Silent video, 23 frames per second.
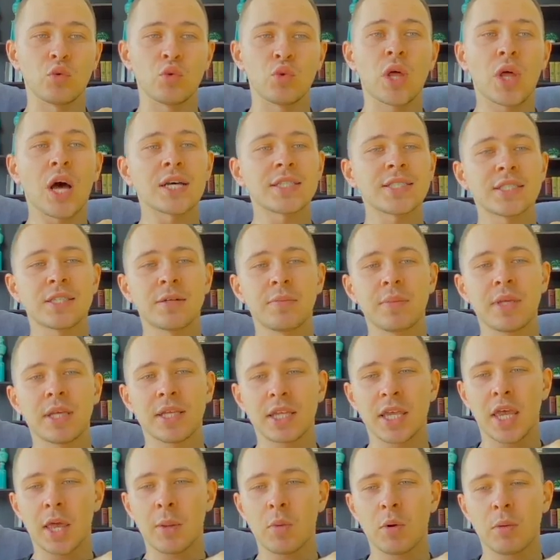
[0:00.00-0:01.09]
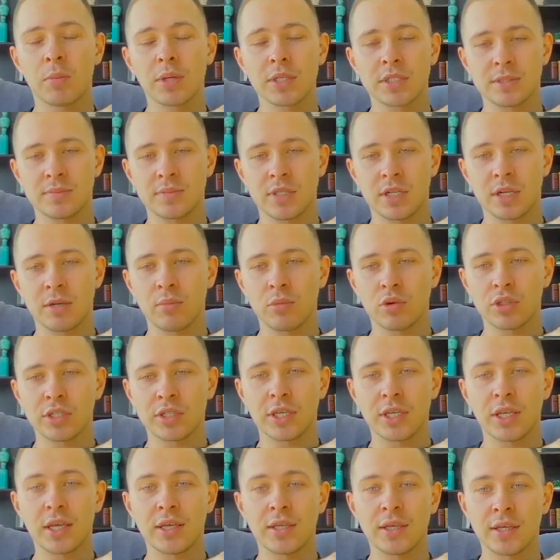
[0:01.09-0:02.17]
удастся мне таким образом
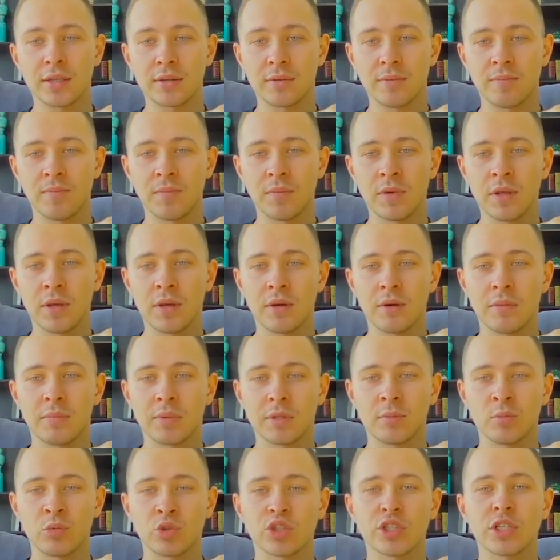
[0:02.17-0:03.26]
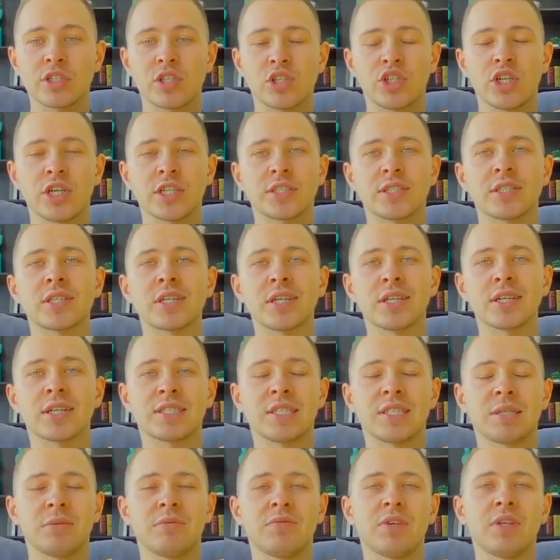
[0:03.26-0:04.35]
заработать или нет. Потому что сейчас рынок,
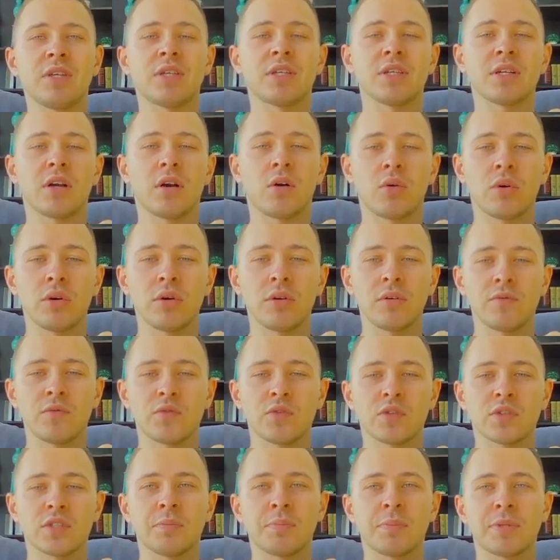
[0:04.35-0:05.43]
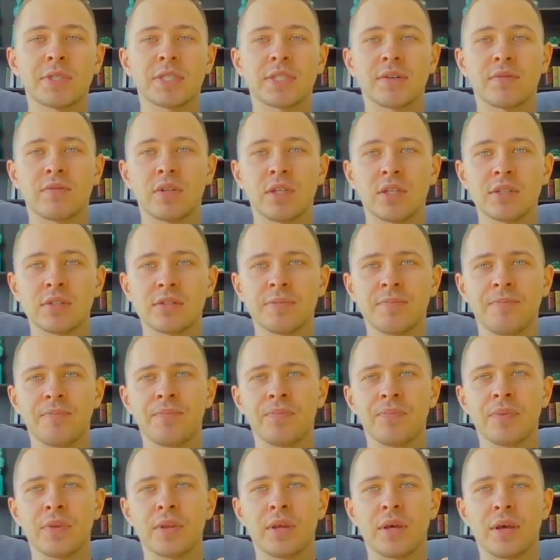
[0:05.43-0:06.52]
сами видите какой, все сыпется вниз –
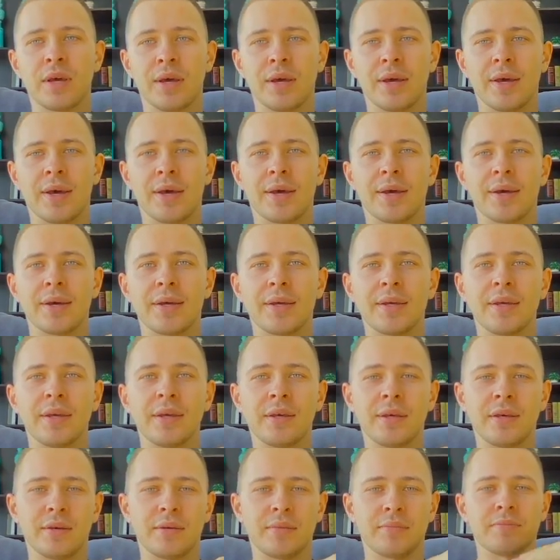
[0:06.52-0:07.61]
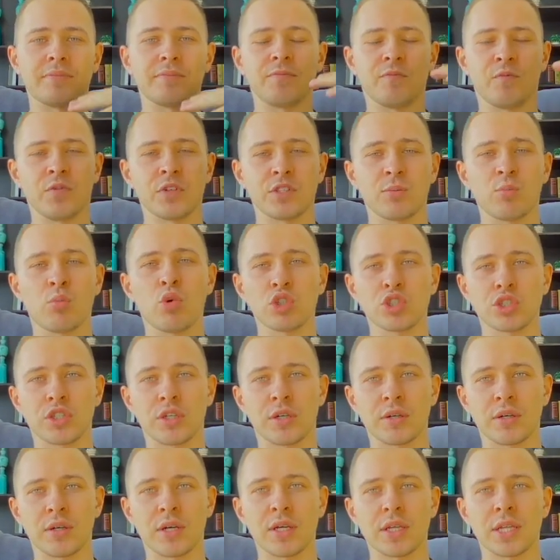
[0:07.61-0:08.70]
Э, и,
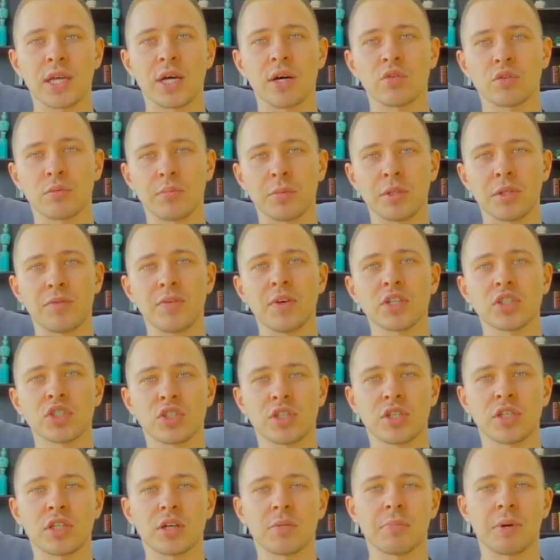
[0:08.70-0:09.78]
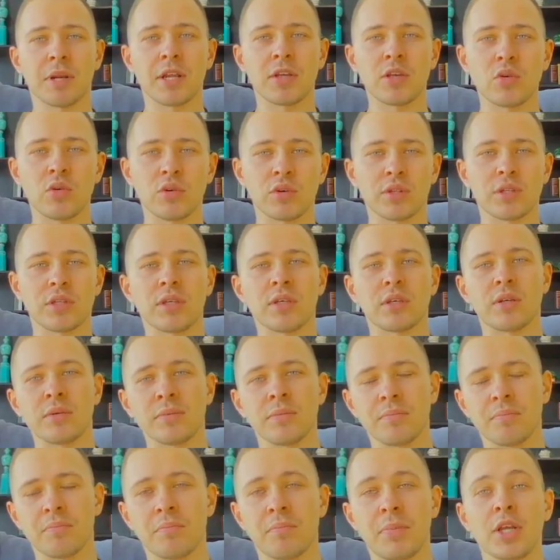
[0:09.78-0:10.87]
возможно, когда вот медвежий рынок пройдет и
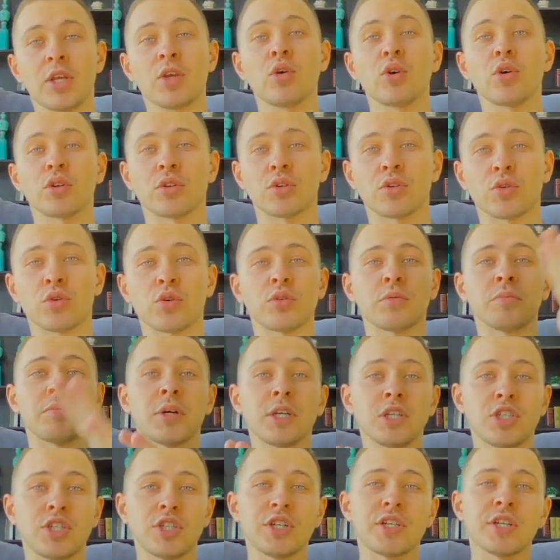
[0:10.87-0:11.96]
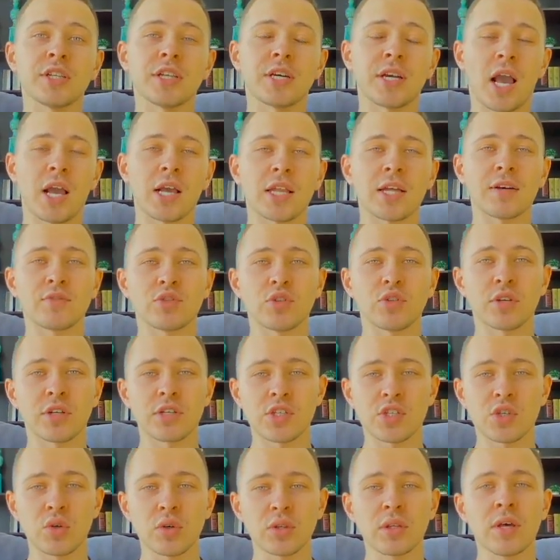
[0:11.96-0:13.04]
придет тот бычий рынок, когда все
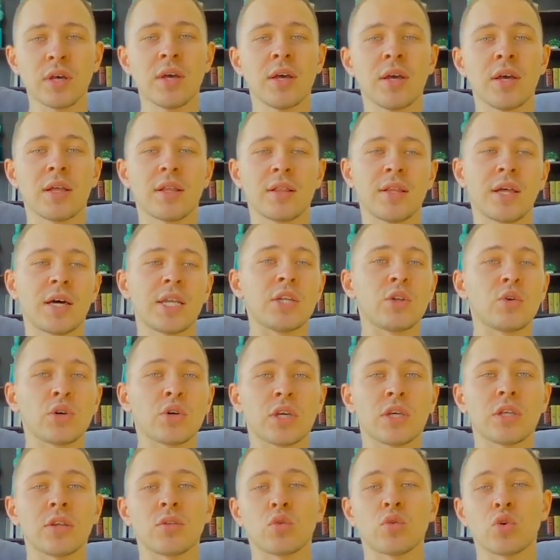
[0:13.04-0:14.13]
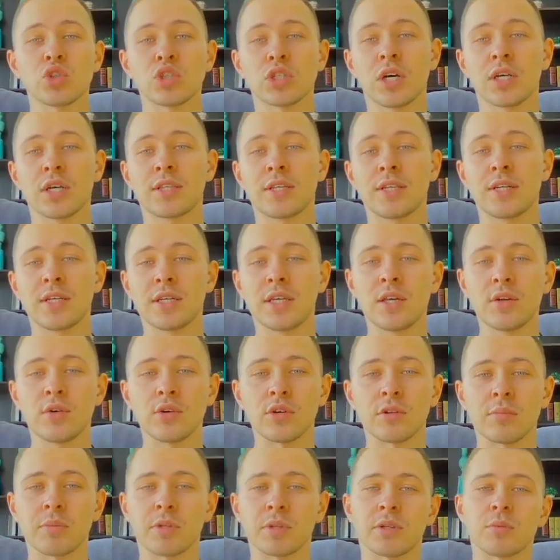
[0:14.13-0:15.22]
растет, данный токен тоже
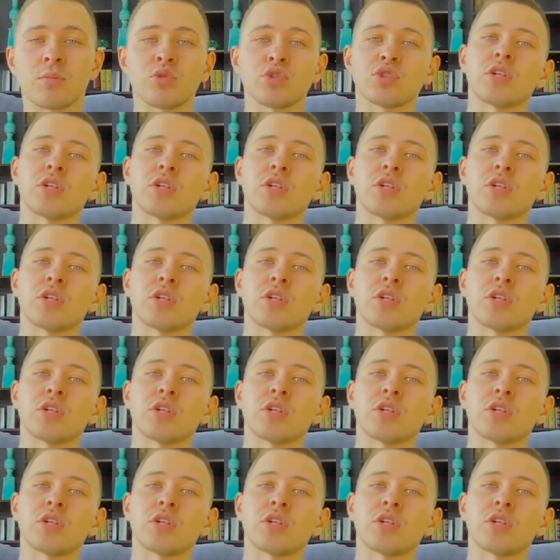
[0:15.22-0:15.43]
отреагирует, потому